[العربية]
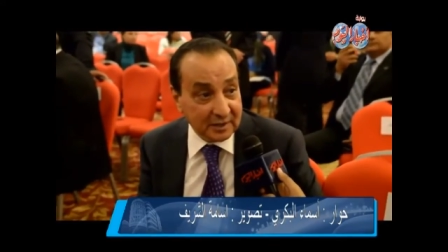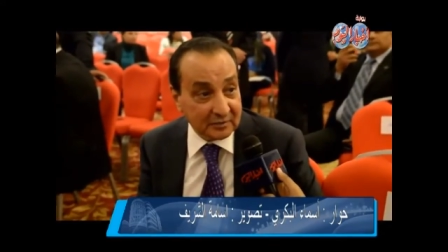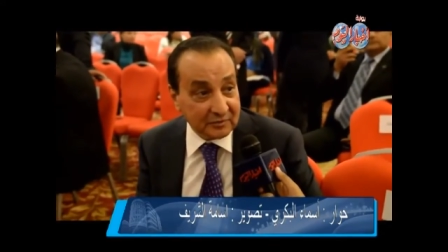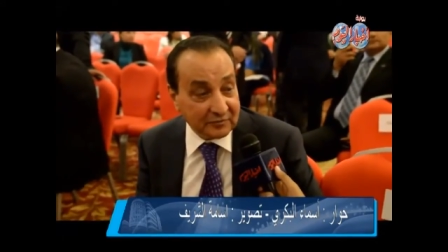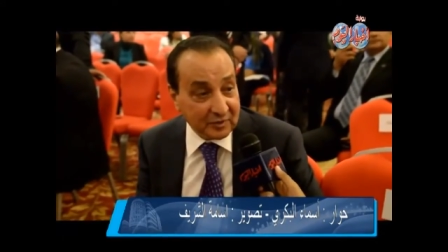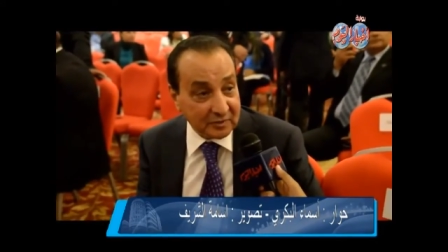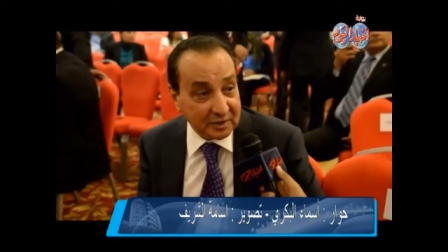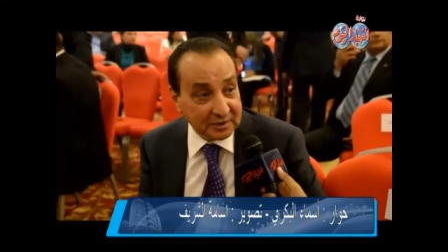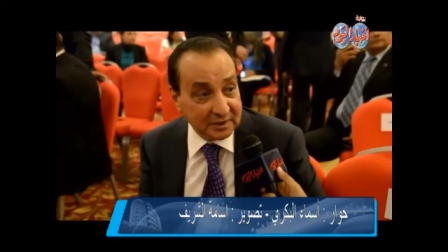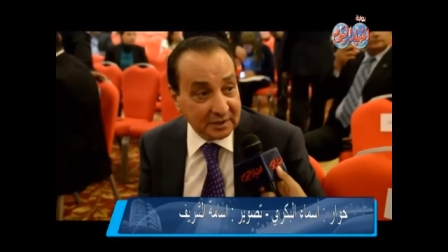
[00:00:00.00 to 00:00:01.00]
أنه
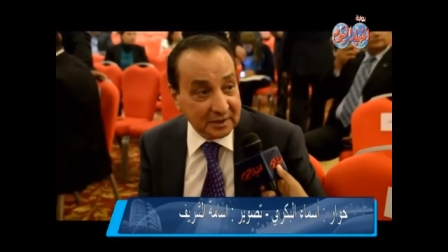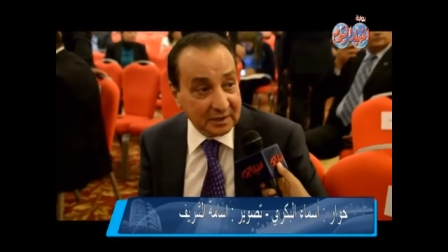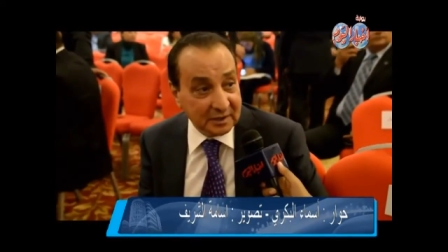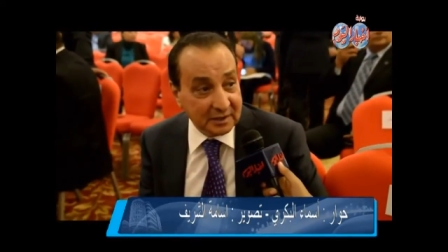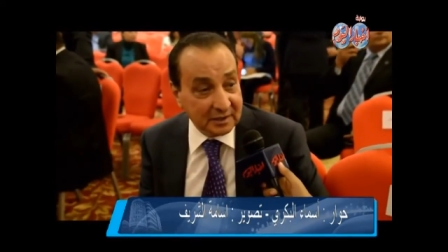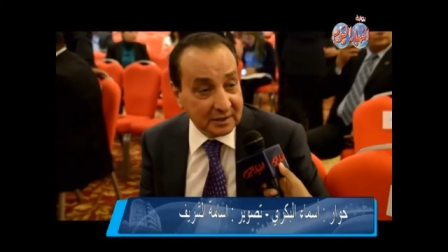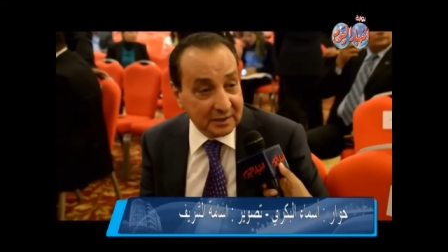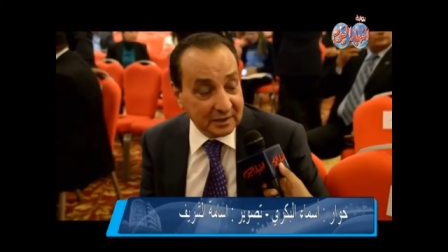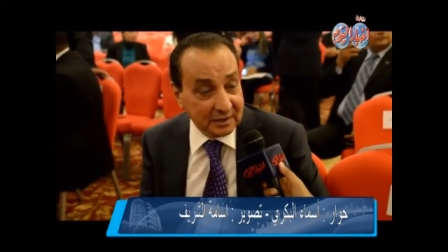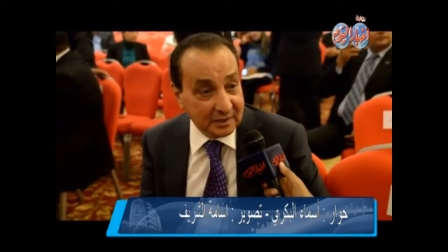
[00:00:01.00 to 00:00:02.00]
فورا
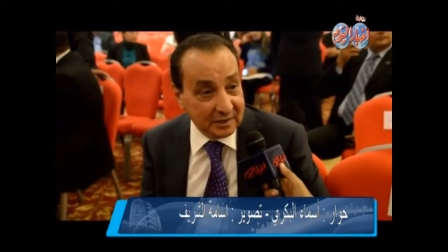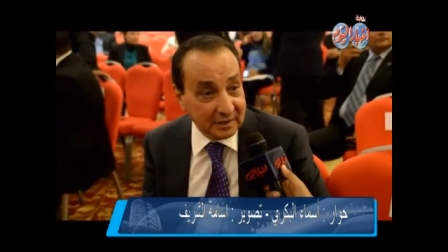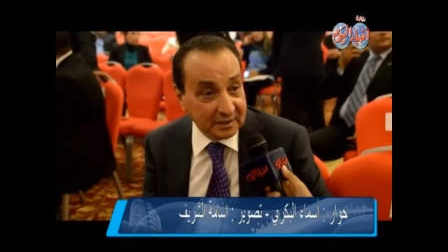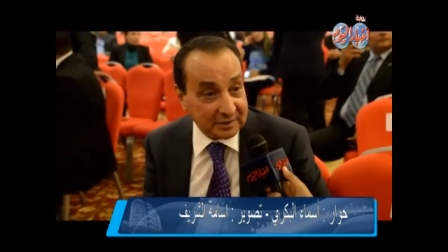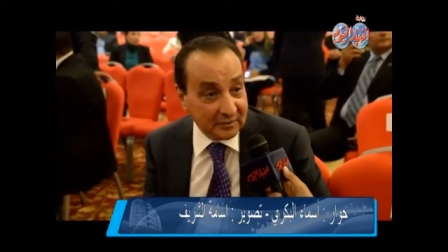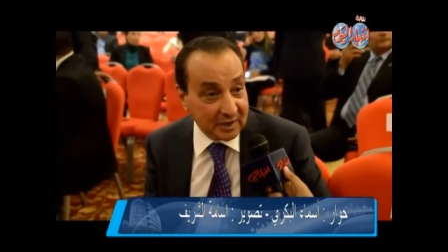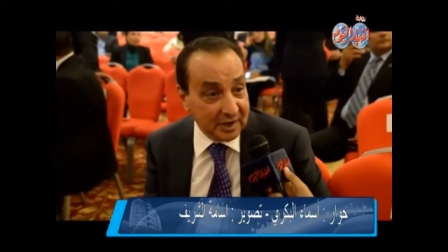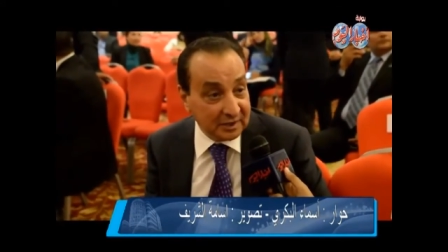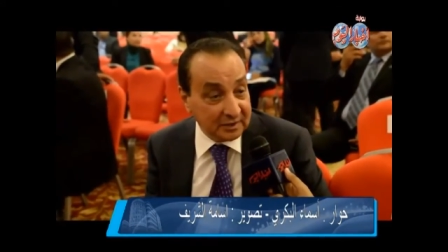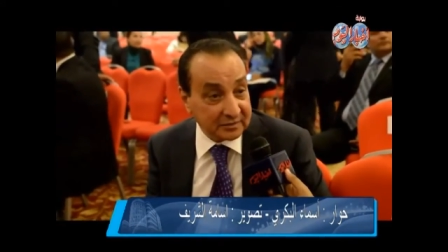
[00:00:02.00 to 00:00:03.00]
آه،
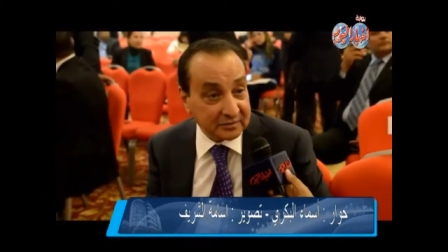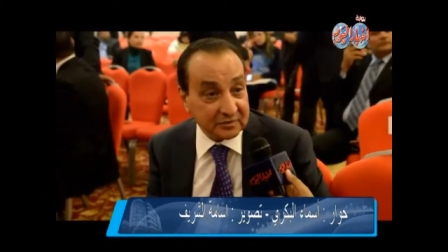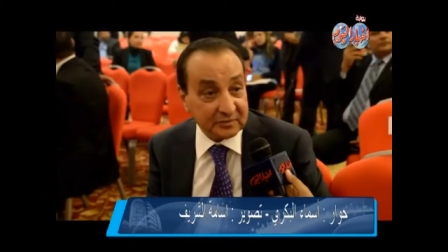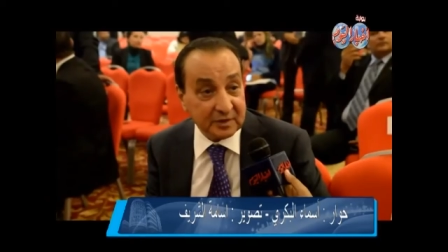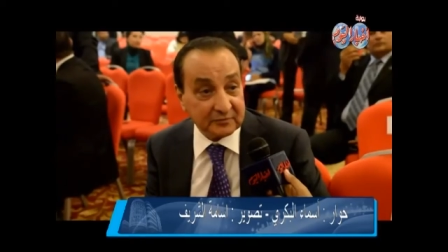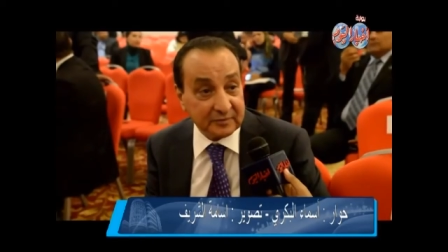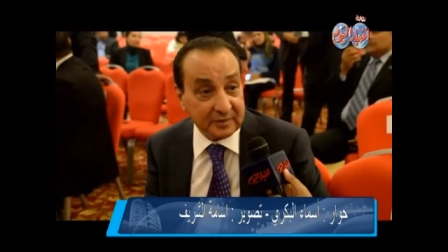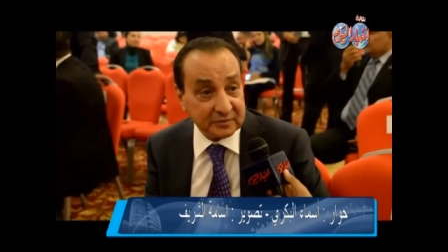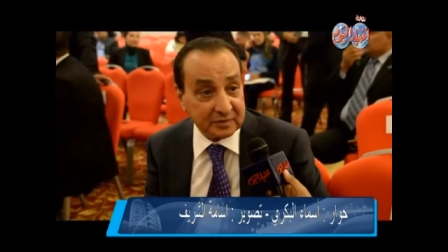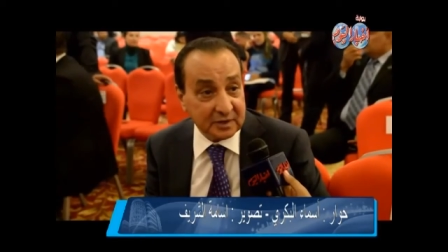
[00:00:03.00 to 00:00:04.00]
يتوجه للاستثمار في
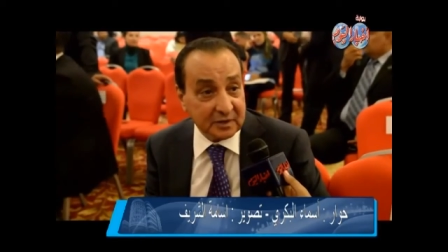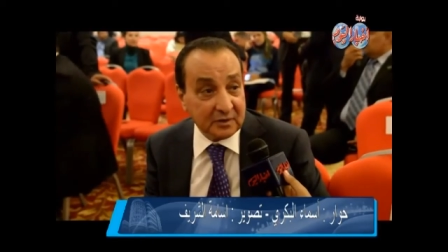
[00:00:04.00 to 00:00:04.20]
مصر